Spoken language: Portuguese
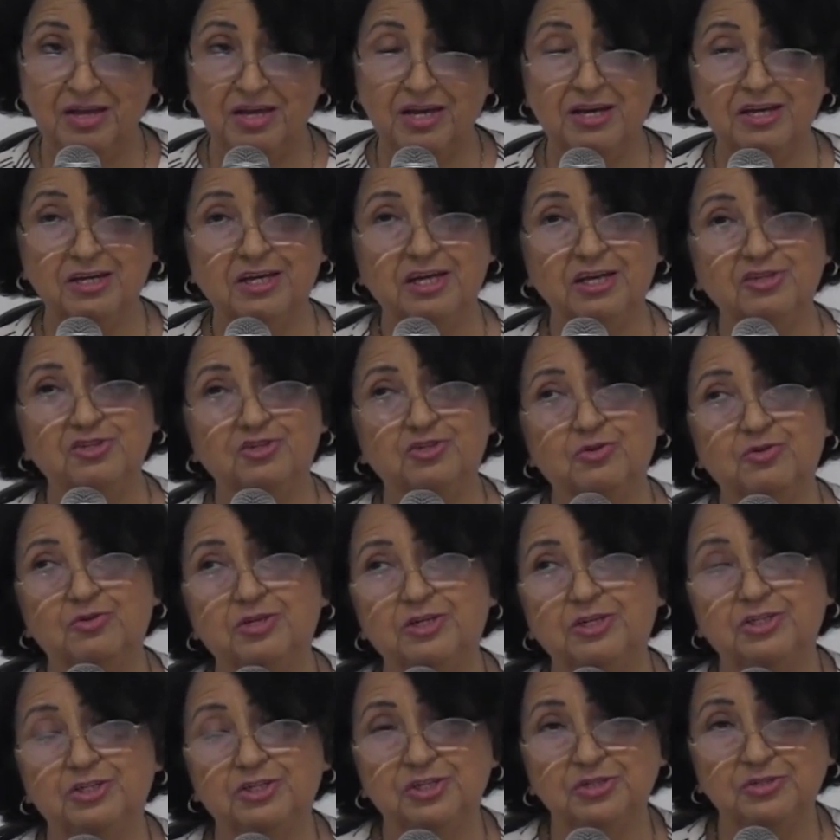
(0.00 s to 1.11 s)
ele
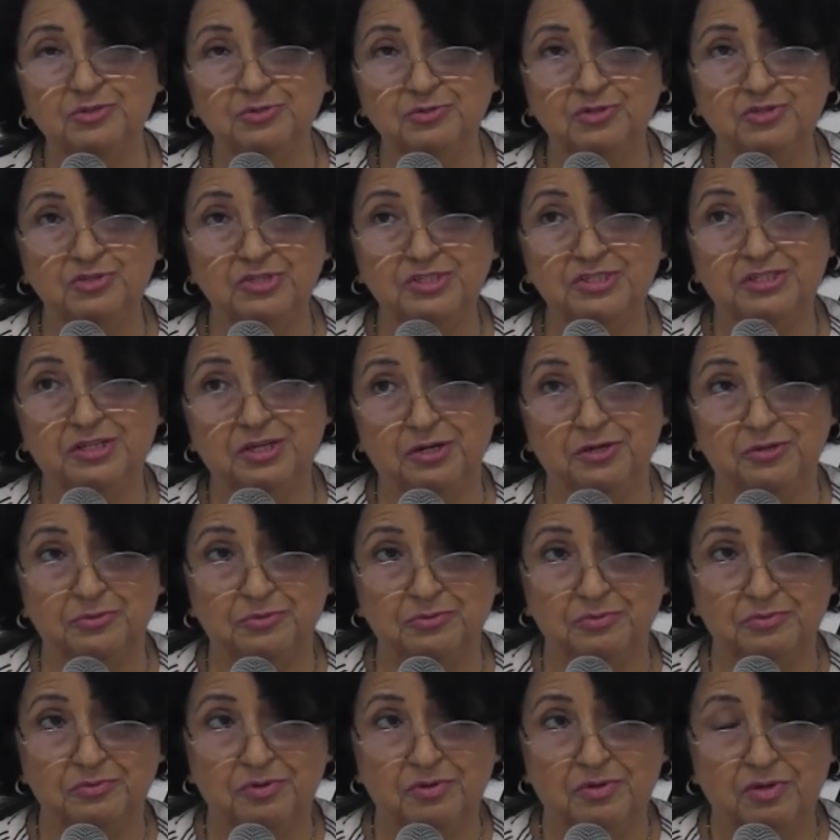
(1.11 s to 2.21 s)
questiona Jesus,
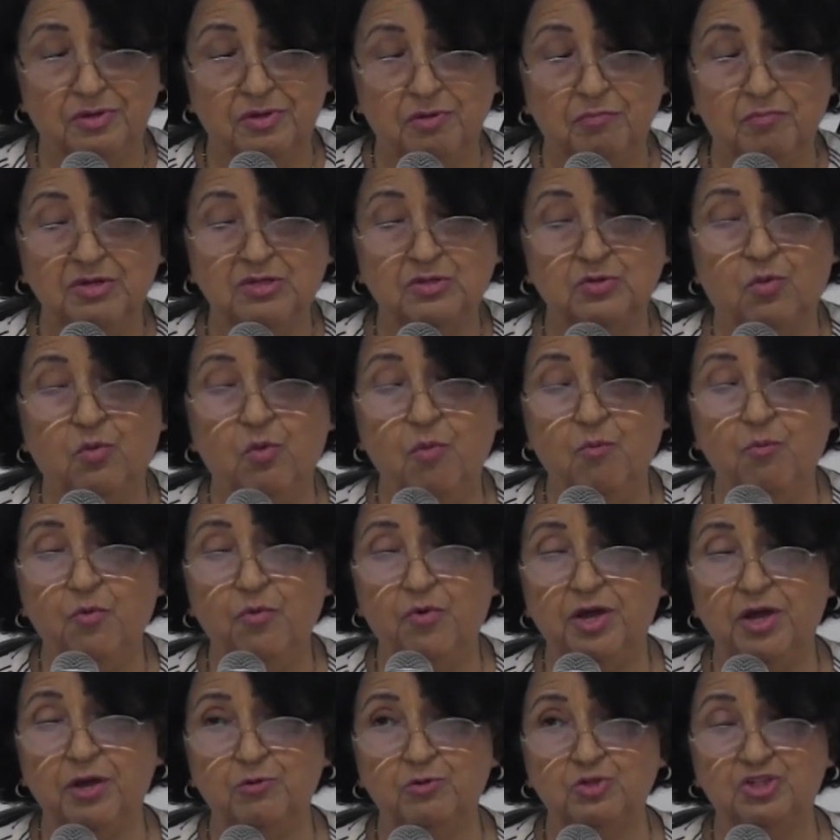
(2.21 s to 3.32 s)
dizendo: Mas como
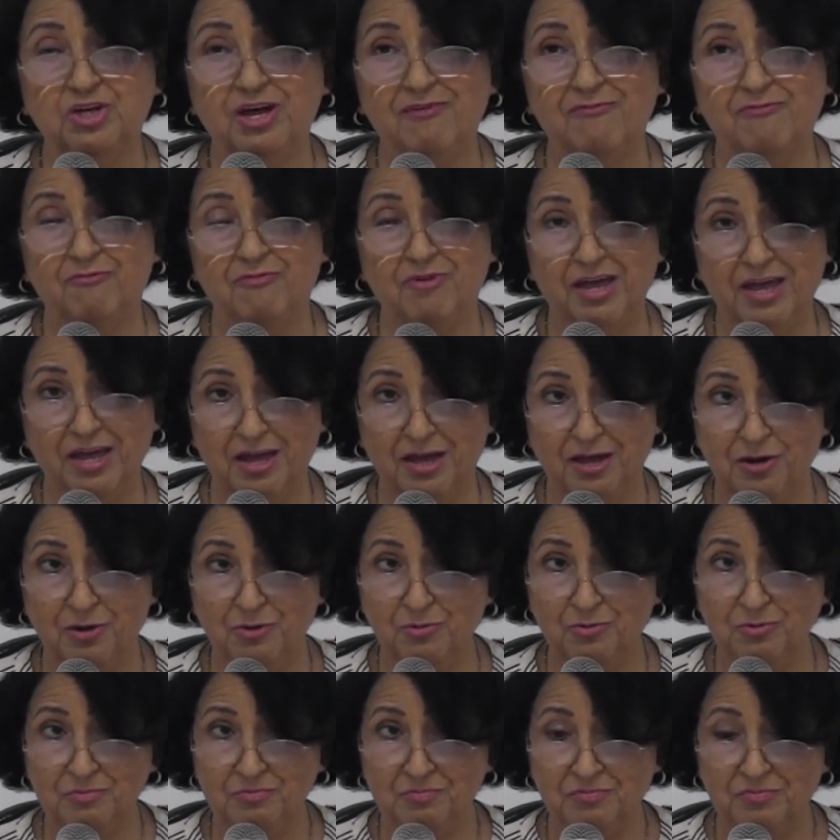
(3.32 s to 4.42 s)
eu, já
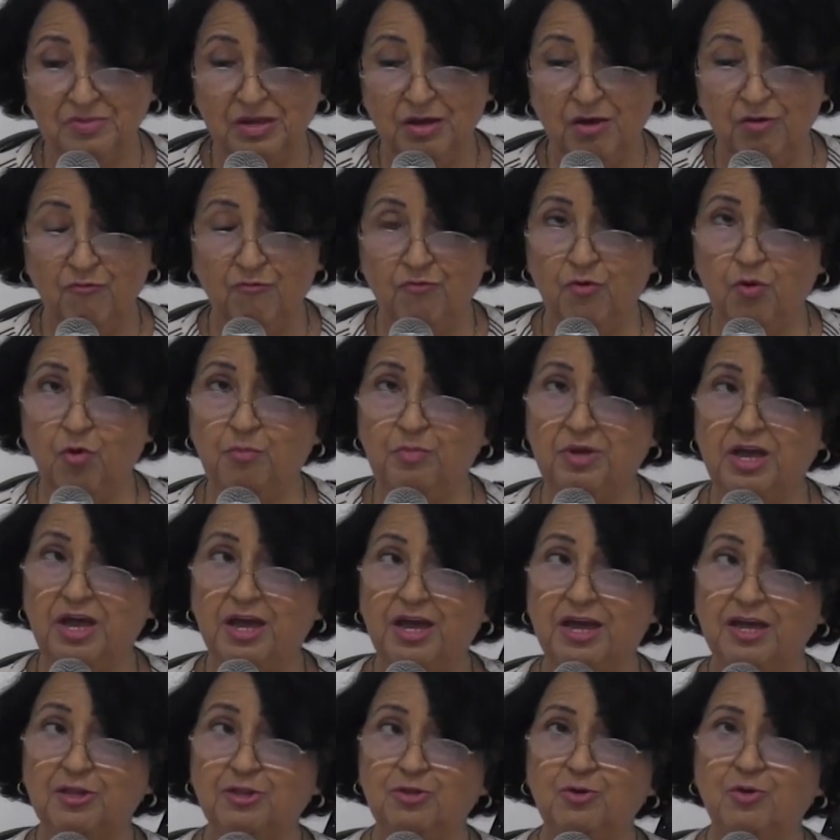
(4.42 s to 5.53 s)
velho, vou me
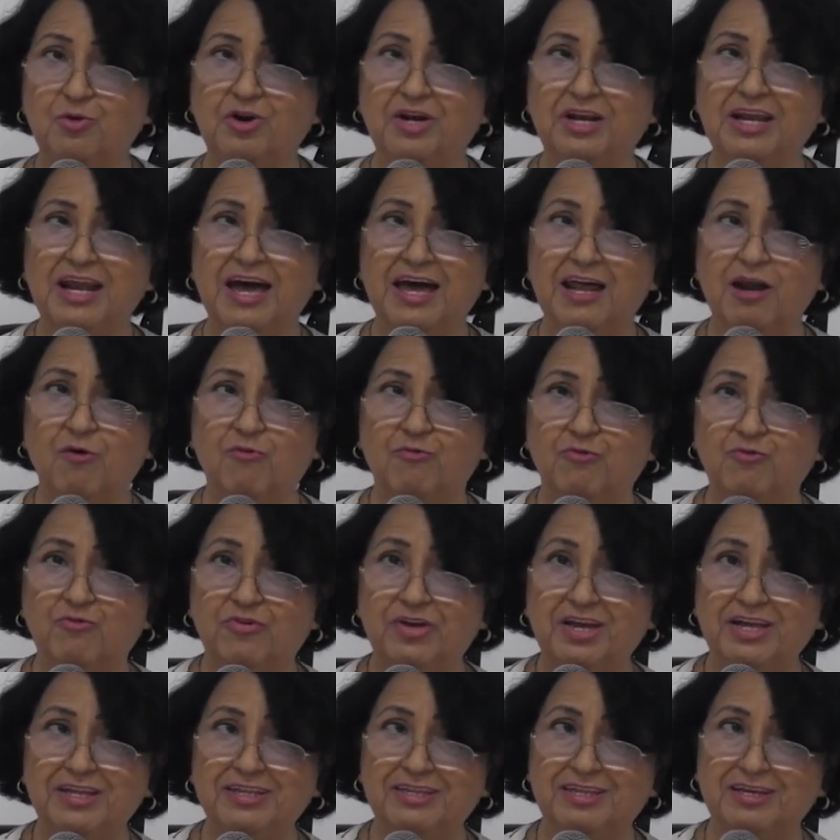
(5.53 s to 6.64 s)
retornar ao
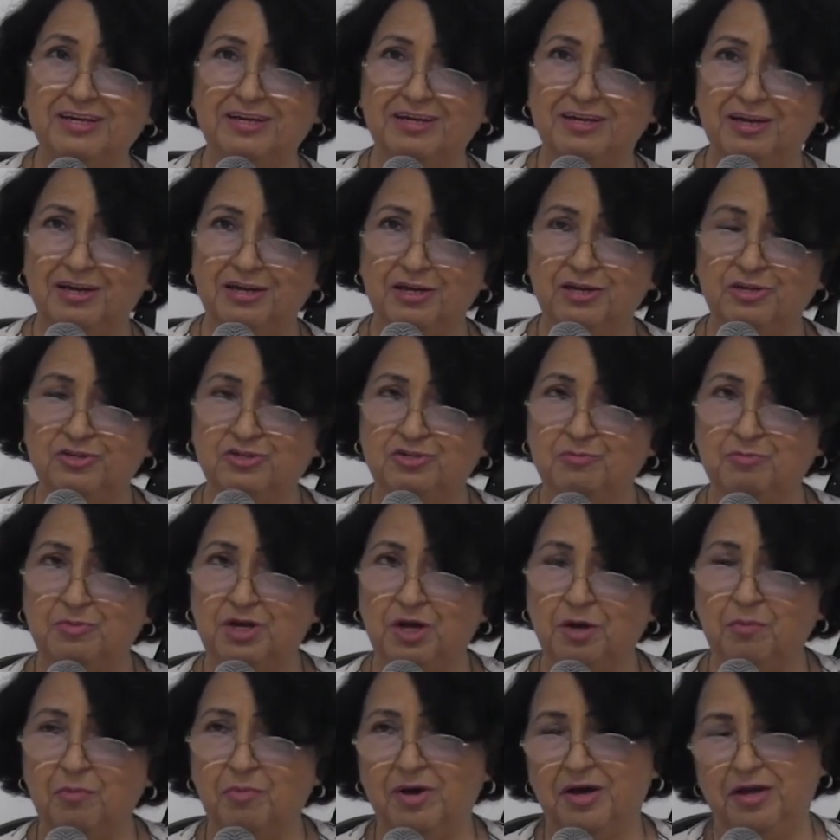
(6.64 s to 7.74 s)
ventre de
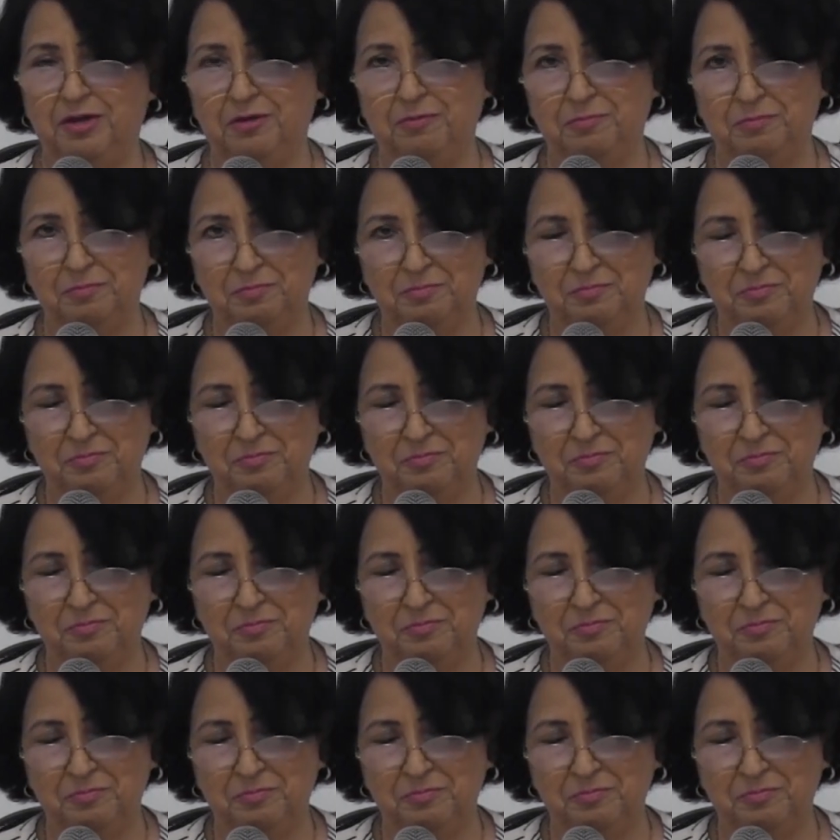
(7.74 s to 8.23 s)
minha mãe?